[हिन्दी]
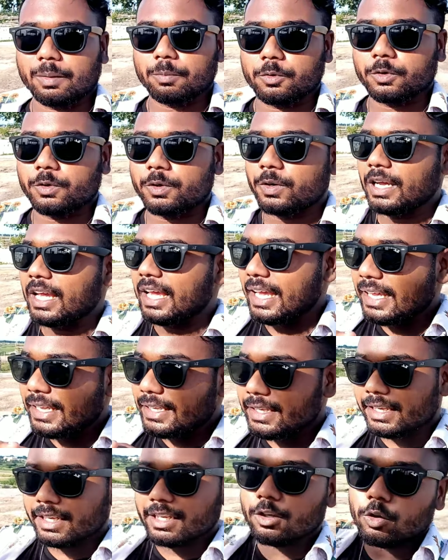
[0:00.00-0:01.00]
आपको
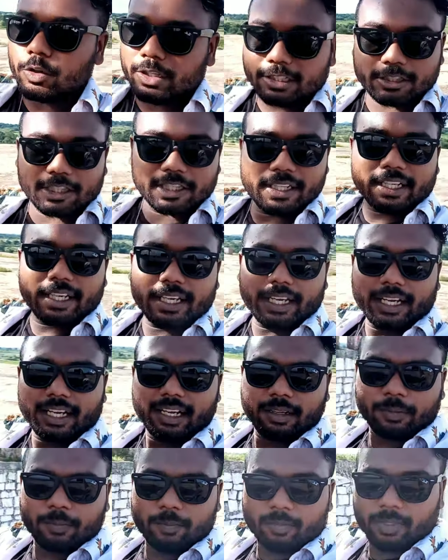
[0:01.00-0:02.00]
ये लोकेशन
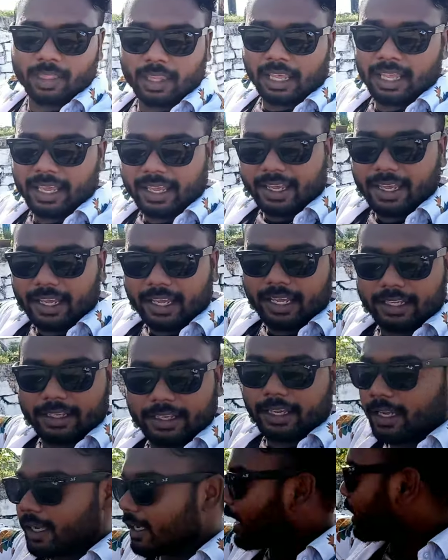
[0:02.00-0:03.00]
दिखेगा
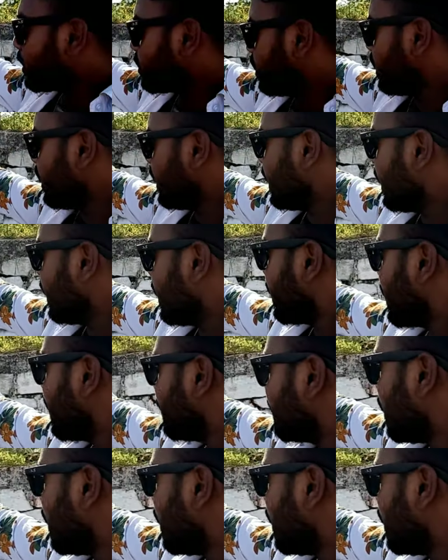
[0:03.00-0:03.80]
ये एक्चुअली ये एरिया